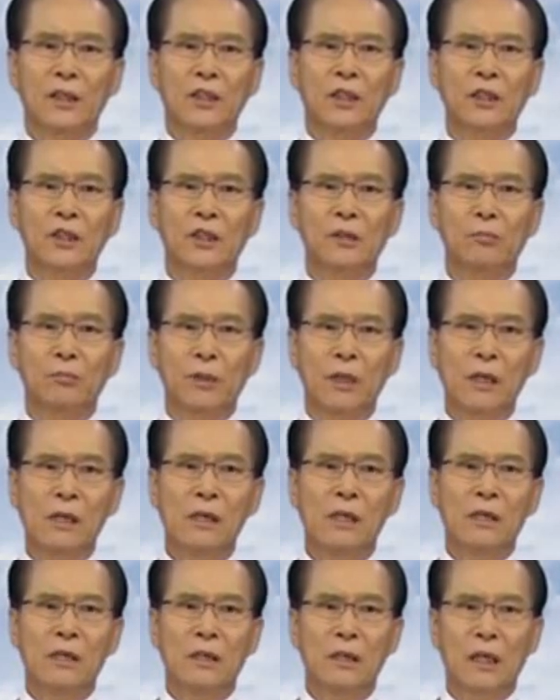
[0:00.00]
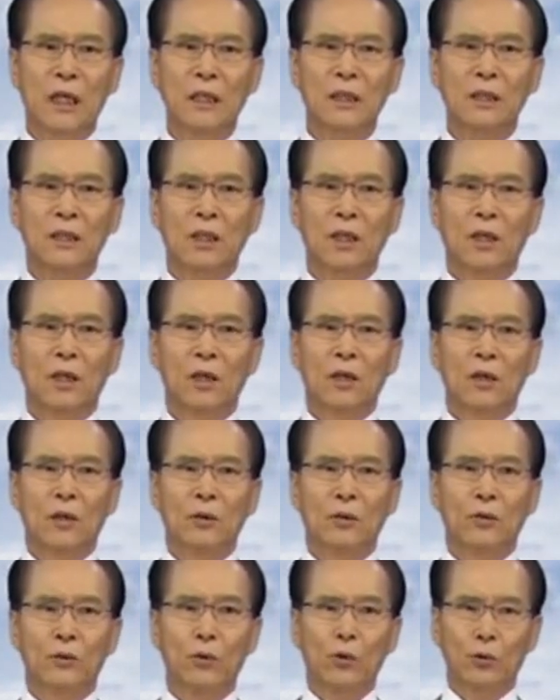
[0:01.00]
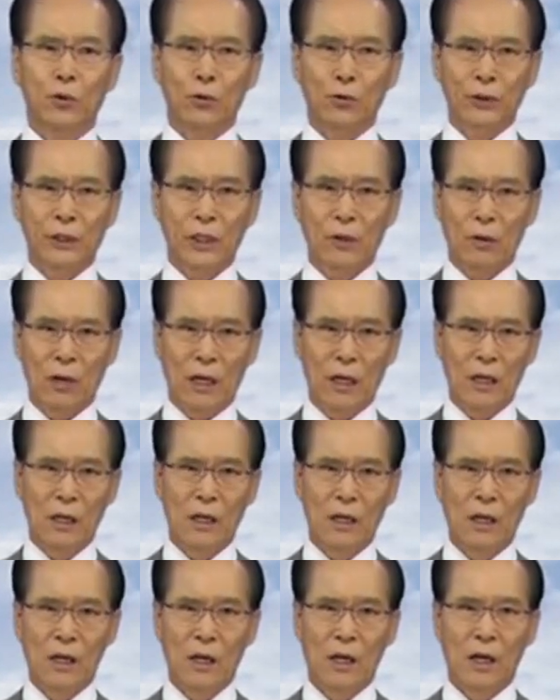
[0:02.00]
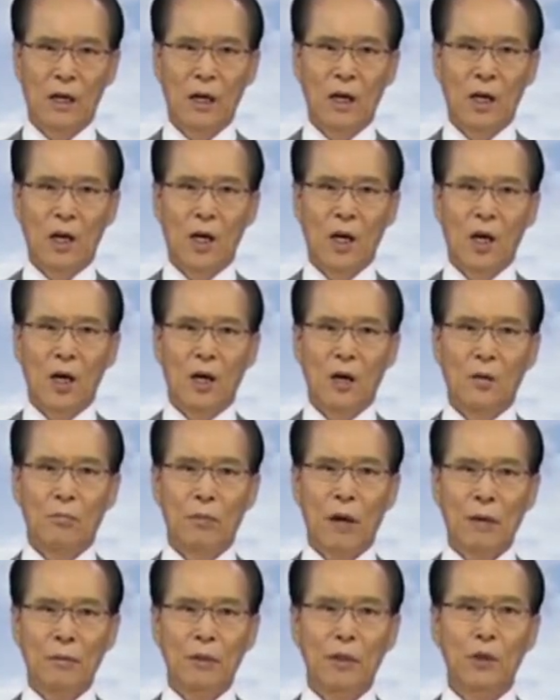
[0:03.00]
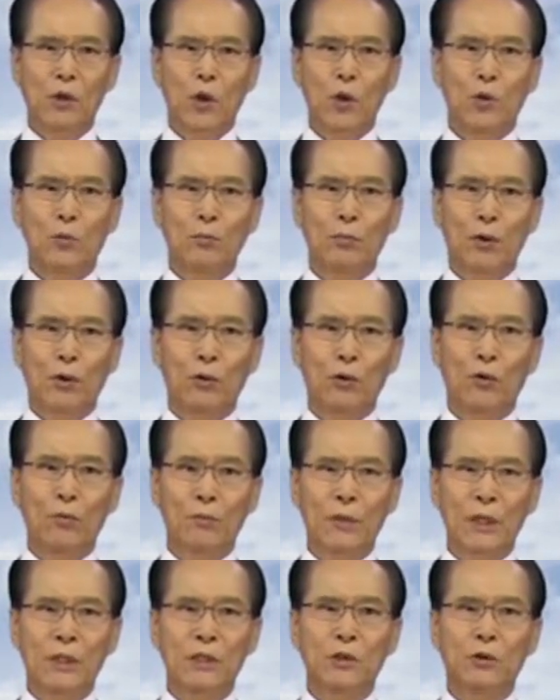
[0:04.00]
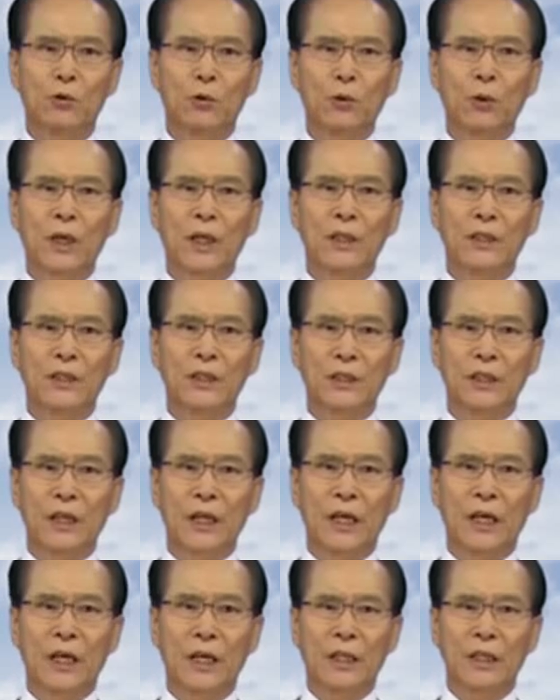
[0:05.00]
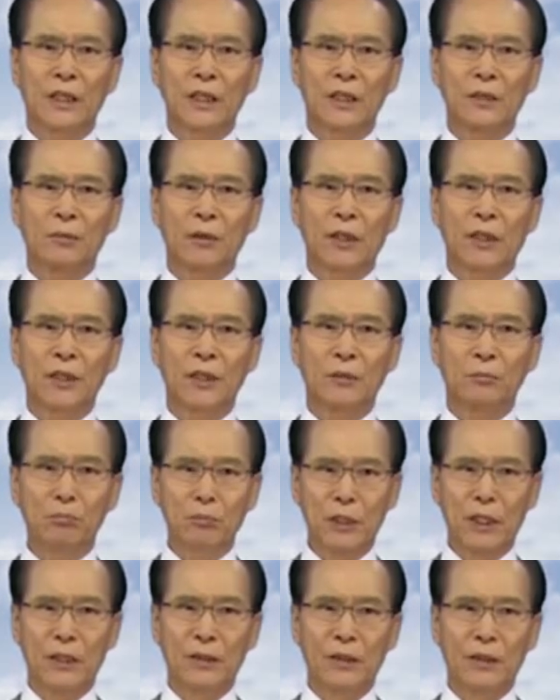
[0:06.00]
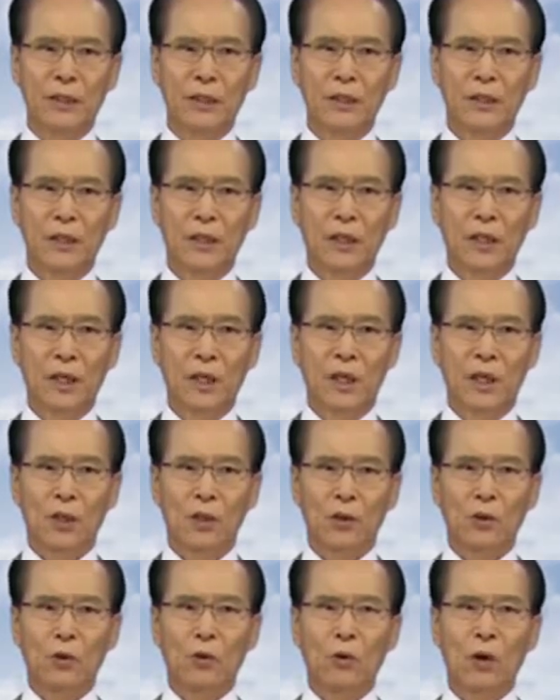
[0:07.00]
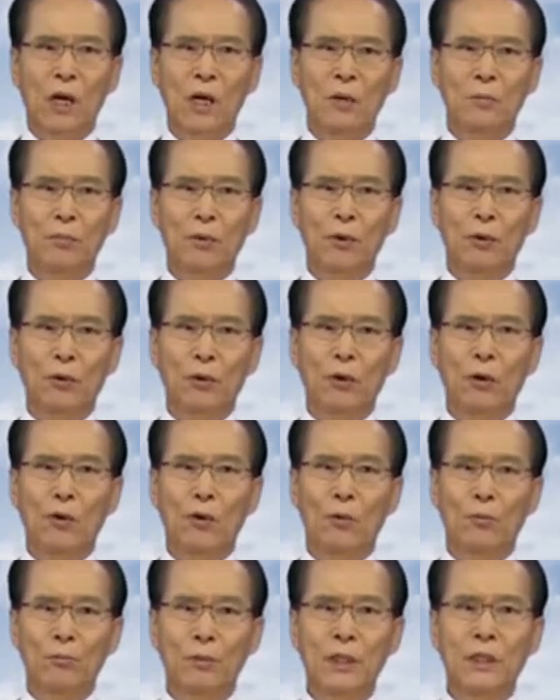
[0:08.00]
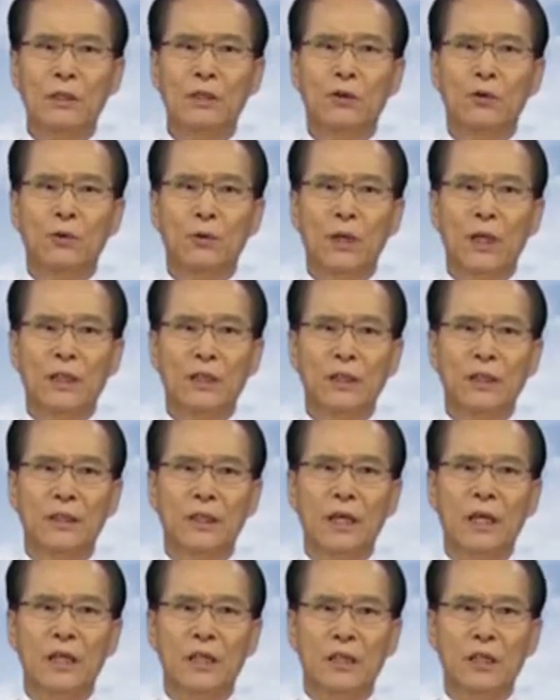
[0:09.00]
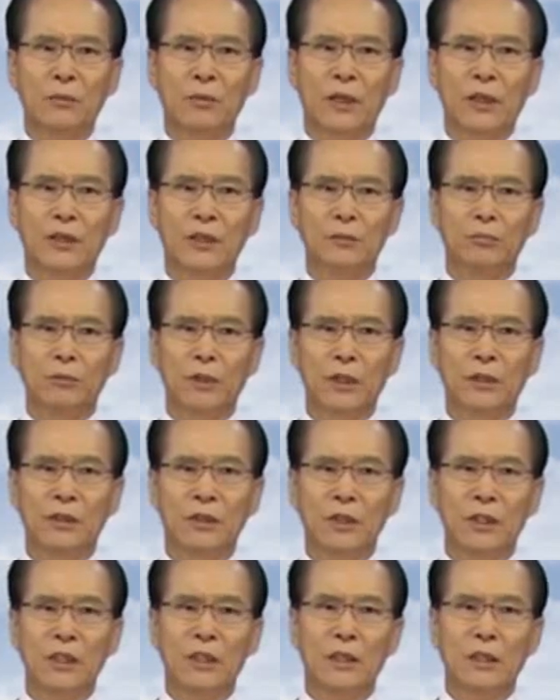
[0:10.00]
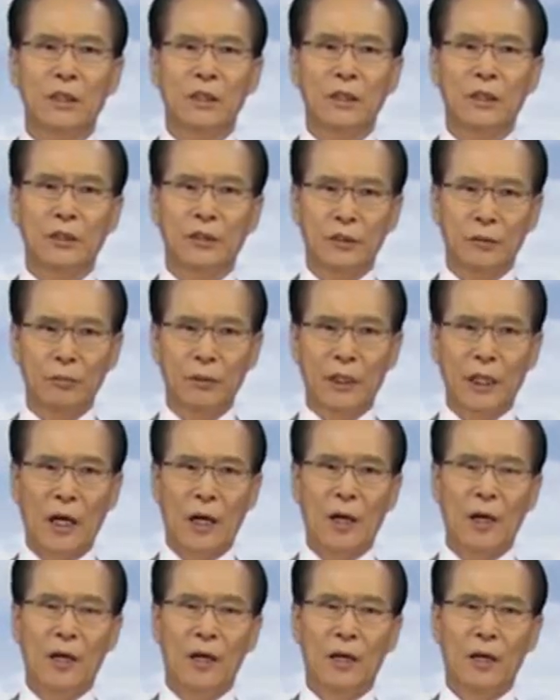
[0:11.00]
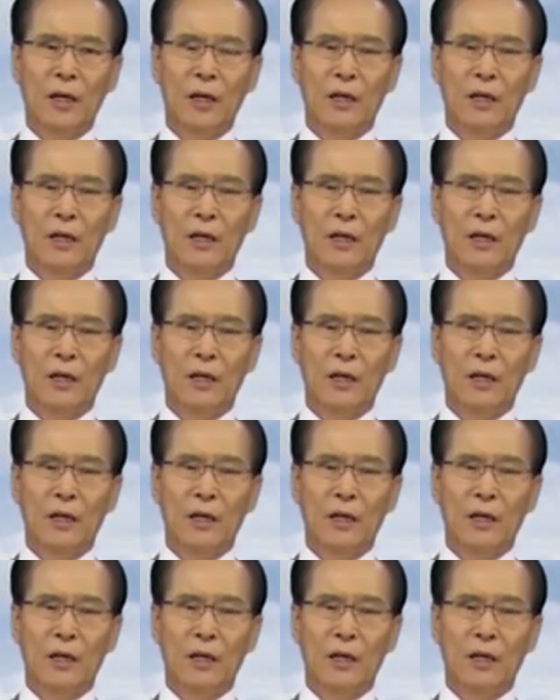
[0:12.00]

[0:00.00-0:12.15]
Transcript: 21년간 노동생활, 바빌론 포로 및 귀환 시대 210년, 교황 포로 및 귀환 시대 210년 등이 있습니다.